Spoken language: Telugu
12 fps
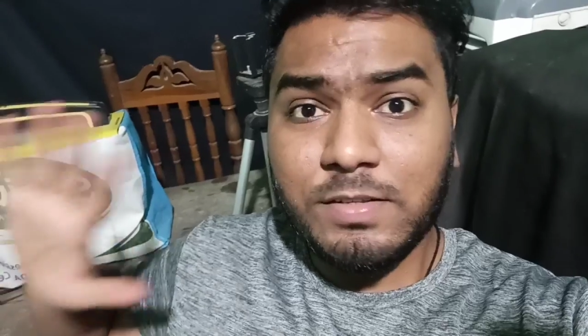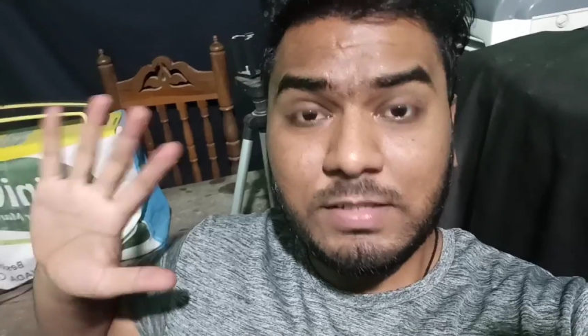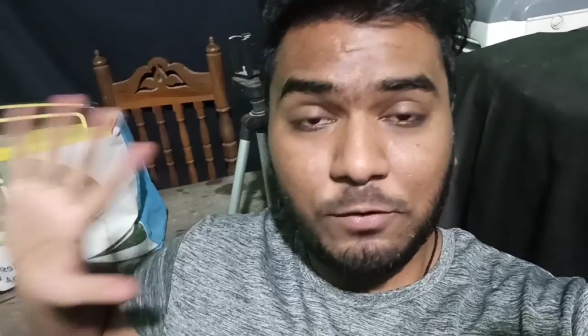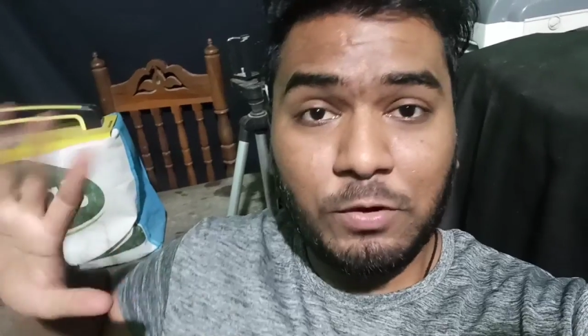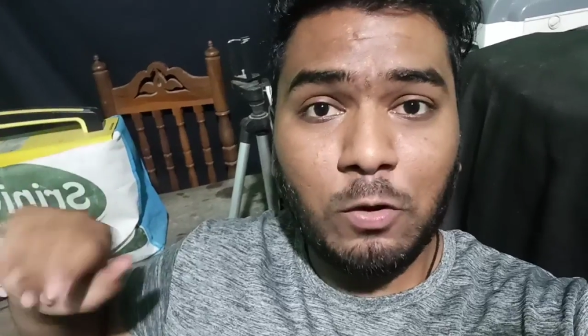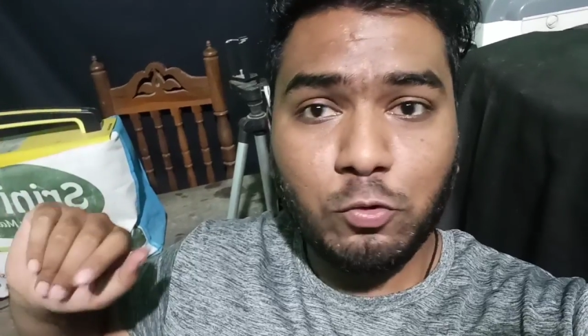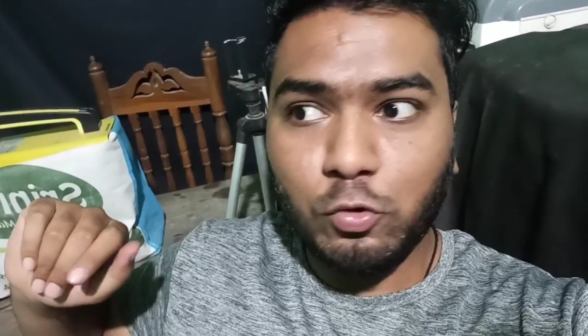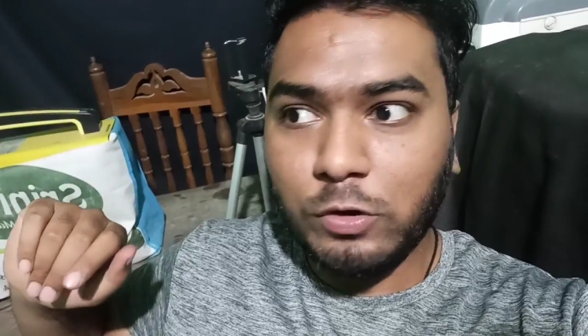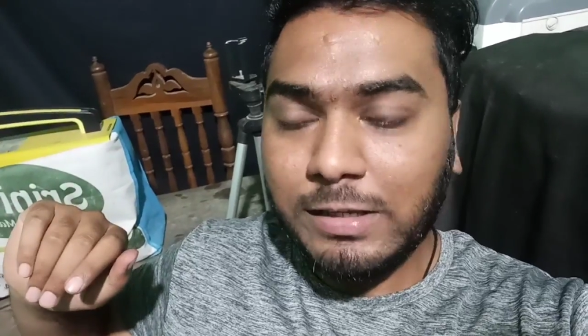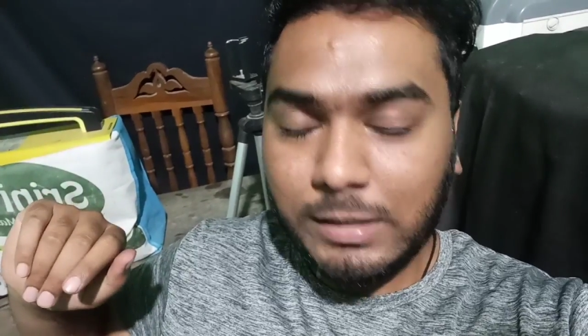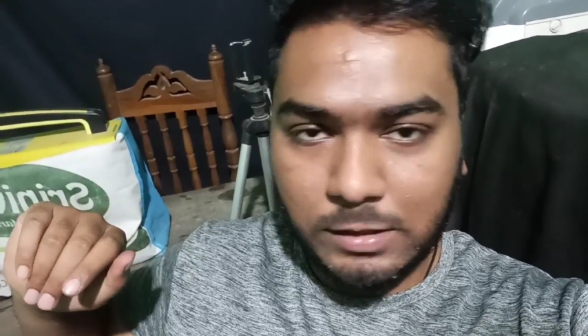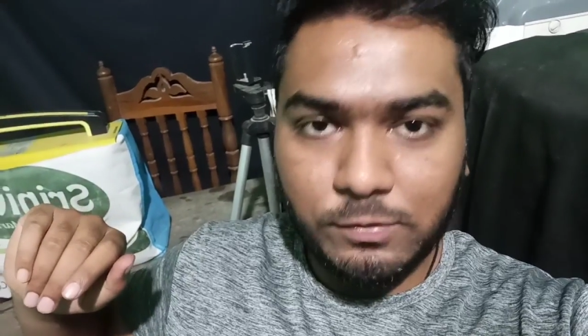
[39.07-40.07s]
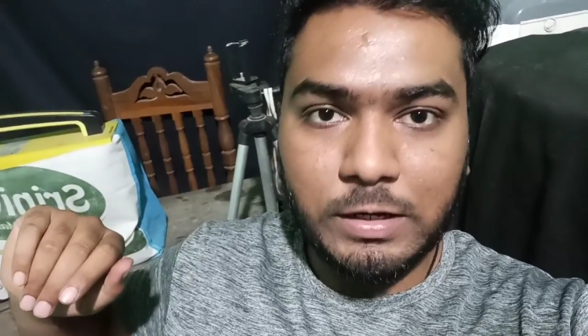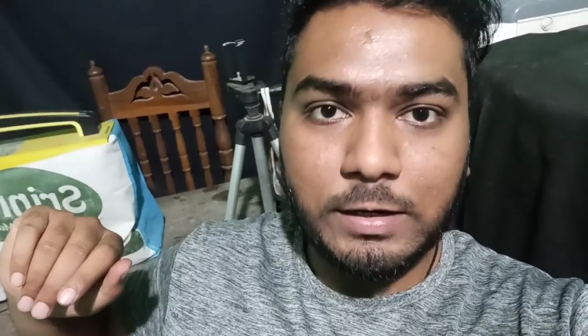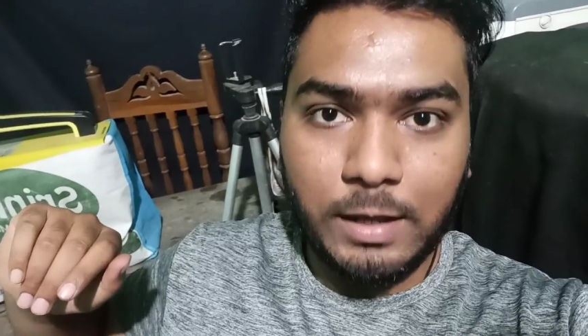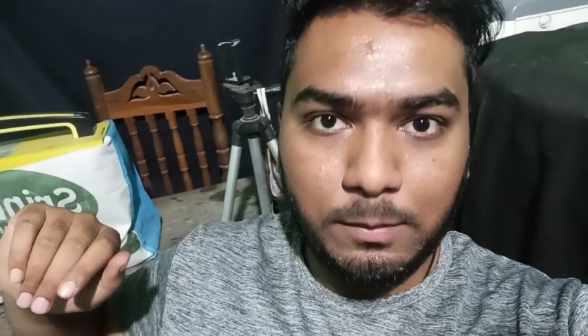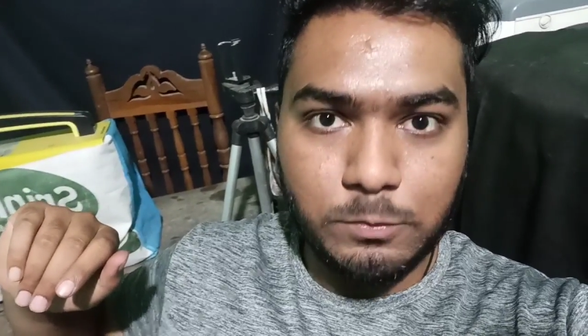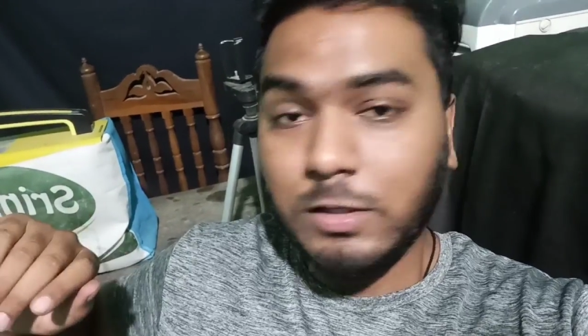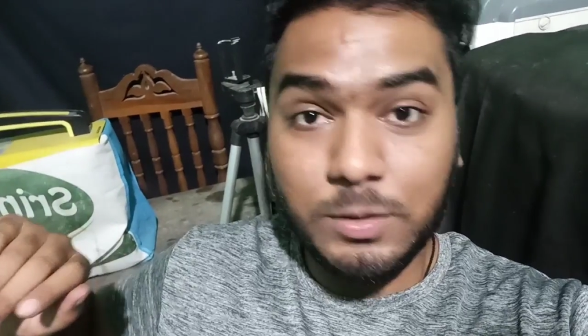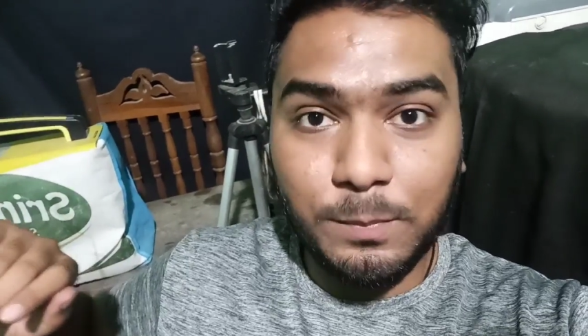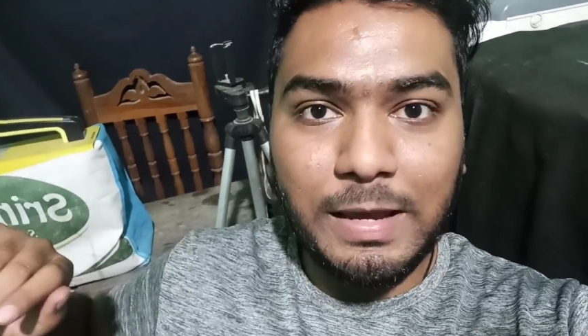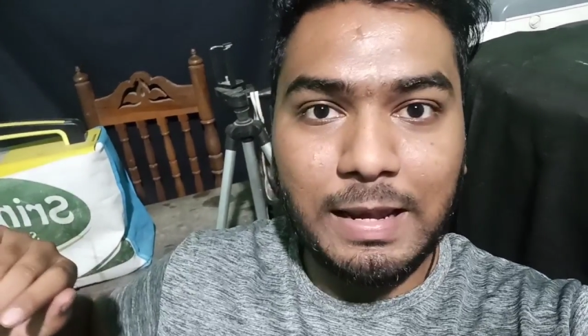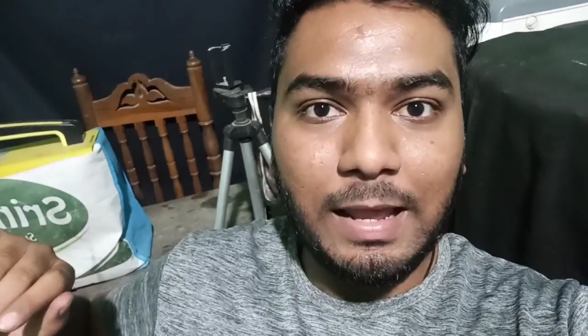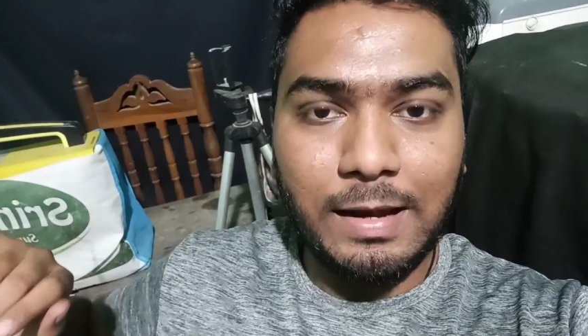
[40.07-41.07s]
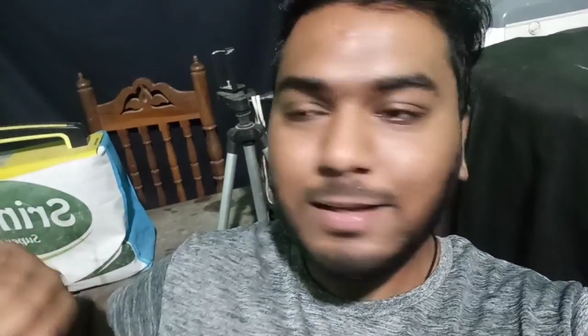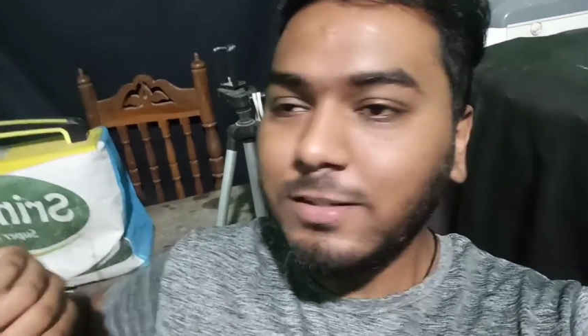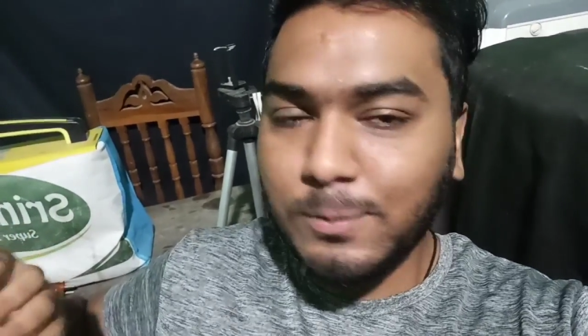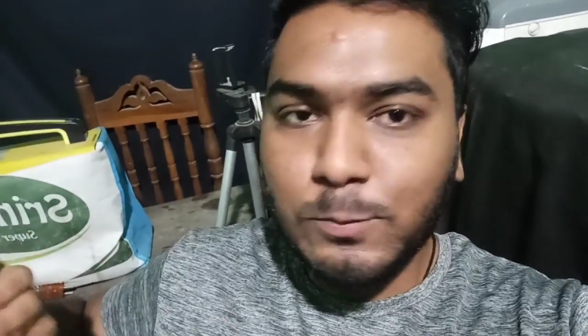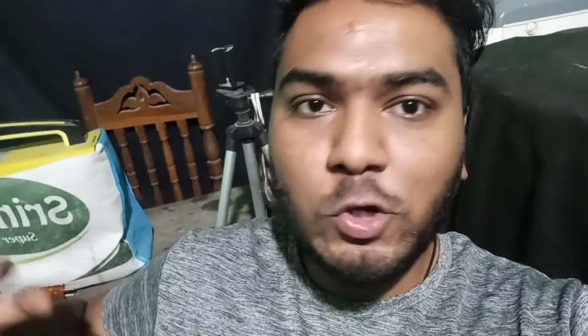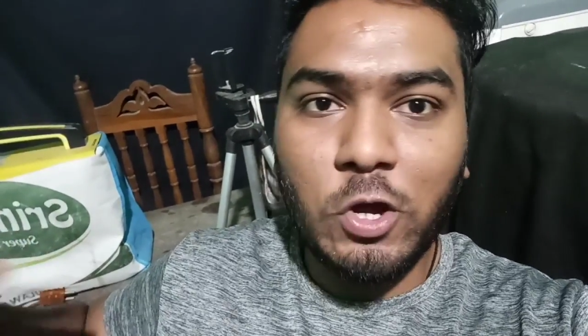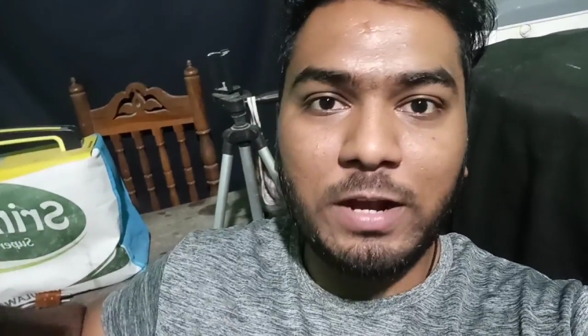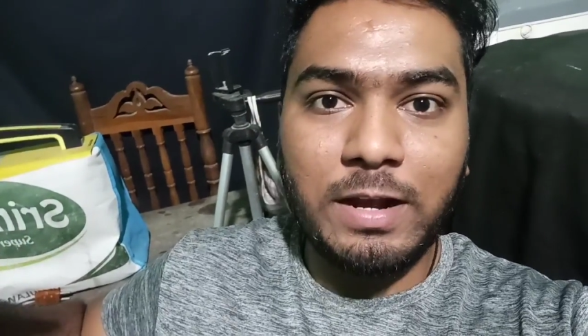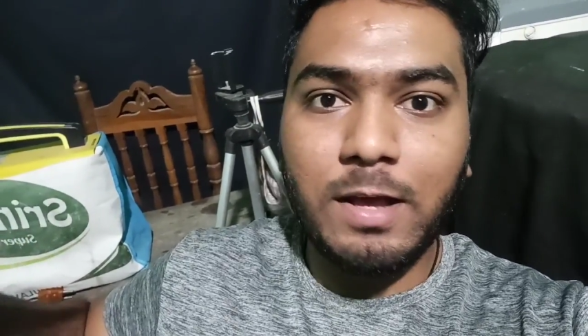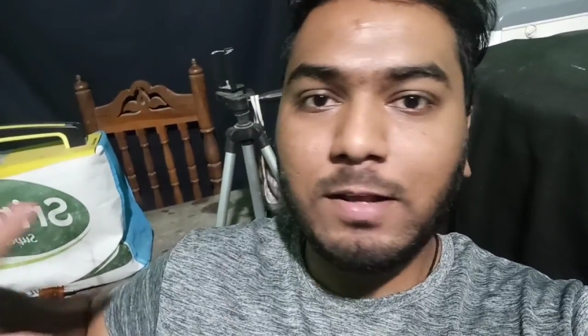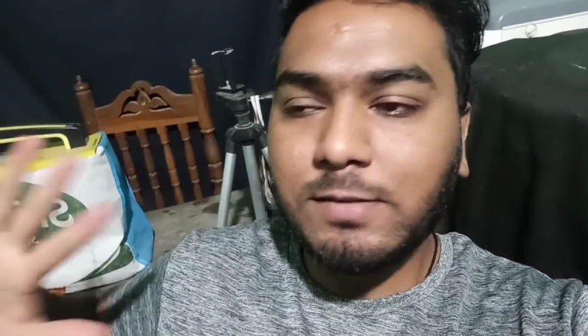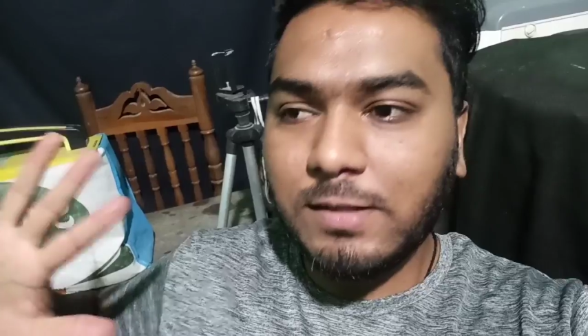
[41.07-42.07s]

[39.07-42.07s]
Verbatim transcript: సెవెన్ అవుతుంది ఈవినింగ్ టైం జిమ్కి వెళ్ళాలి జిమ్ జాయిన్ అయినా